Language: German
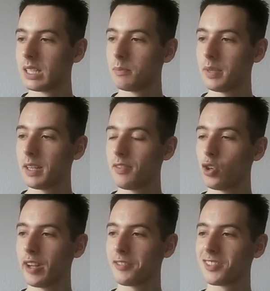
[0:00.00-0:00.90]
B4
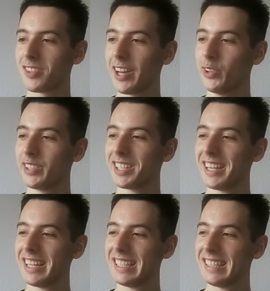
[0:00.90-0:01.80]
und F2 und
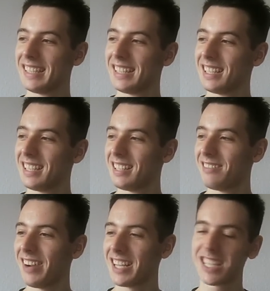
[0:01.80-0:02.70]

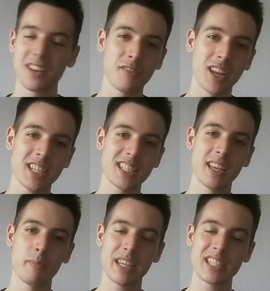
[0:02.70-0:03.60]
Weiß hatte vielleicht nicht
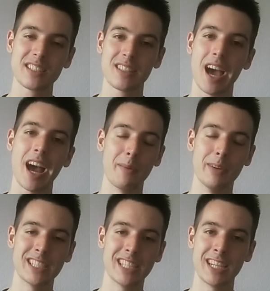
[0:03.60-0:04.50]
seinen besten Tag, aber
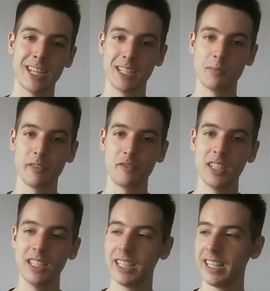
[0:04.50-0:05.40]
es ändert nicht mehr
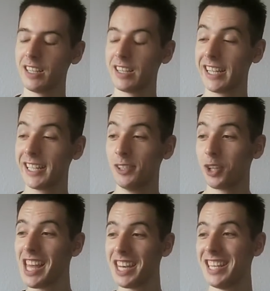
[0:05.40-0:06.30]
viel. Er
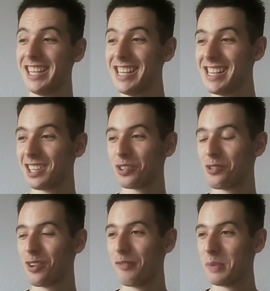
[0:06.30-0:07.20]
ignorierte hier die Drohung
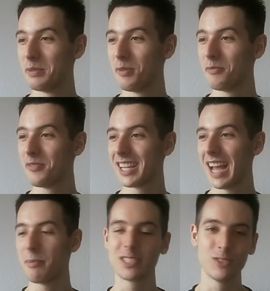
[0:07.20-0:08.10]
auf B5. Er
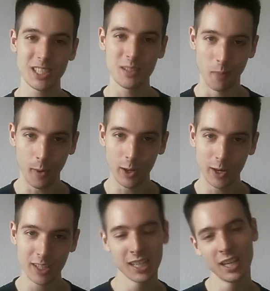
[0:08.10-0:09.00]
gab also nicht den Bauern,
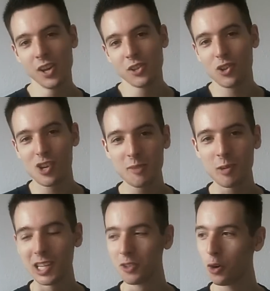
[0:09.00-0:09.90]
sondern lieber
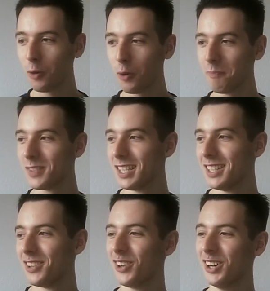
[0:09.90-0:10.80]
den Turm
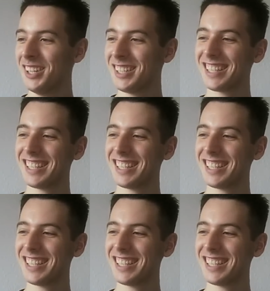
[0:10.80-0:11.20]
und